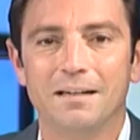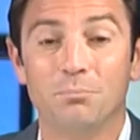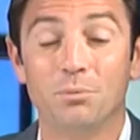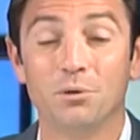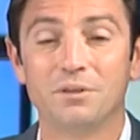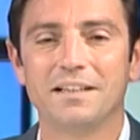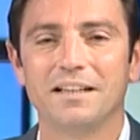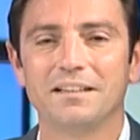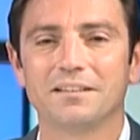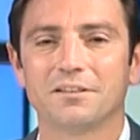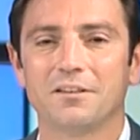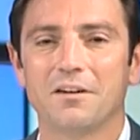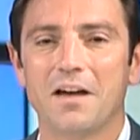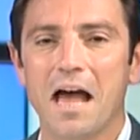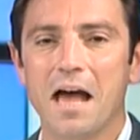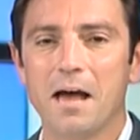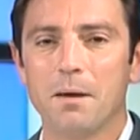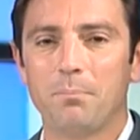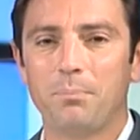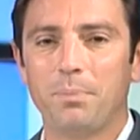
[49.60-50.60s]
Peut-être
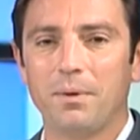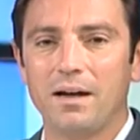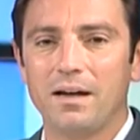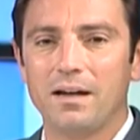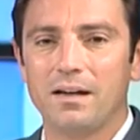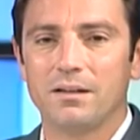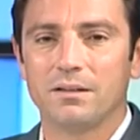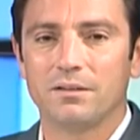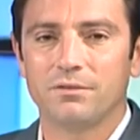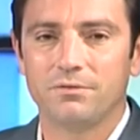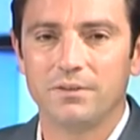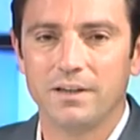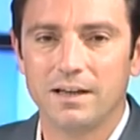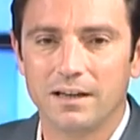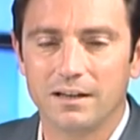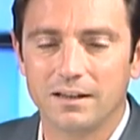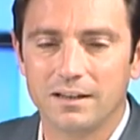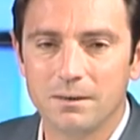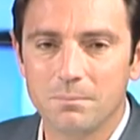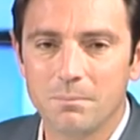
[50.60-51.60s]
un pas
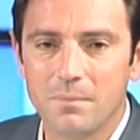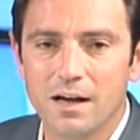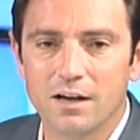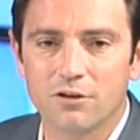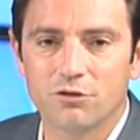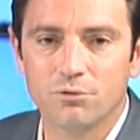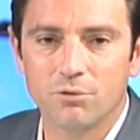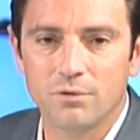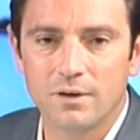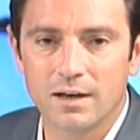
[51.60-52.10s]
vers les marges de